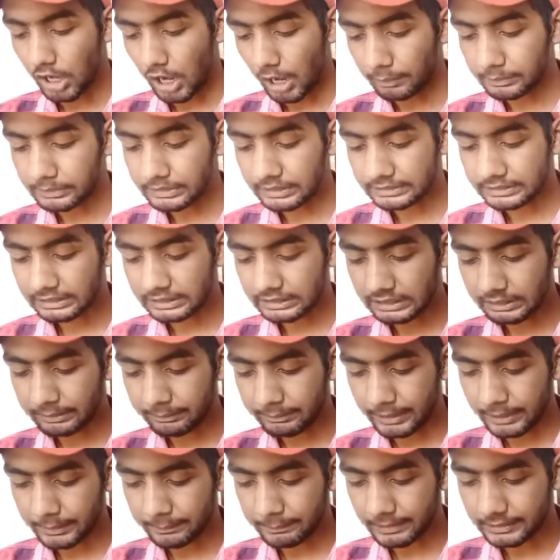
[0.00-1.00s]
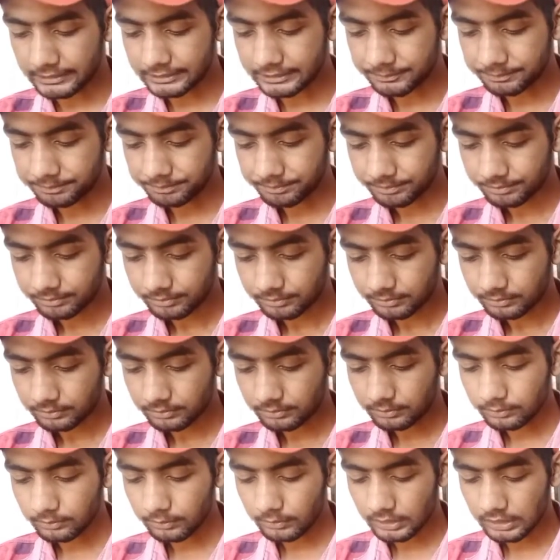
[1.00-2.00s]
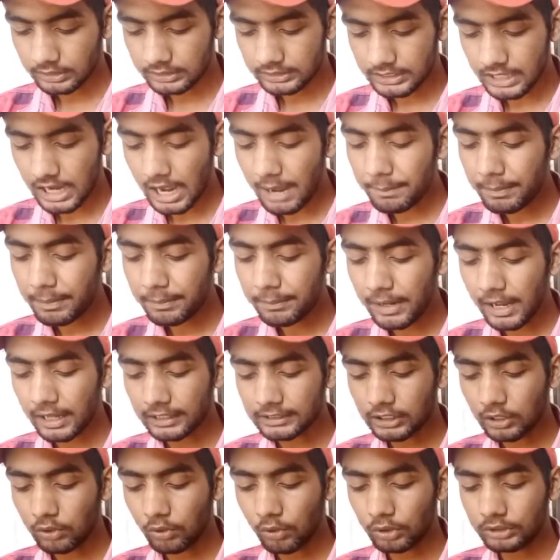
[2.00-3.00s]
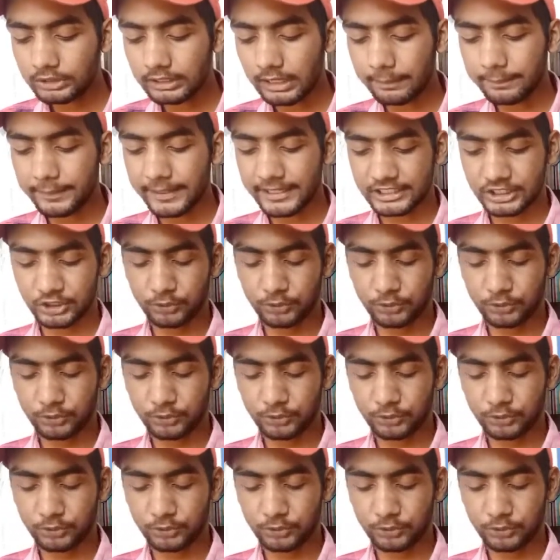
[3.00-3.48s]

अब देख सकते हैं मेरे पास यहाँ पे मैं आता हूँ और यहाँ पे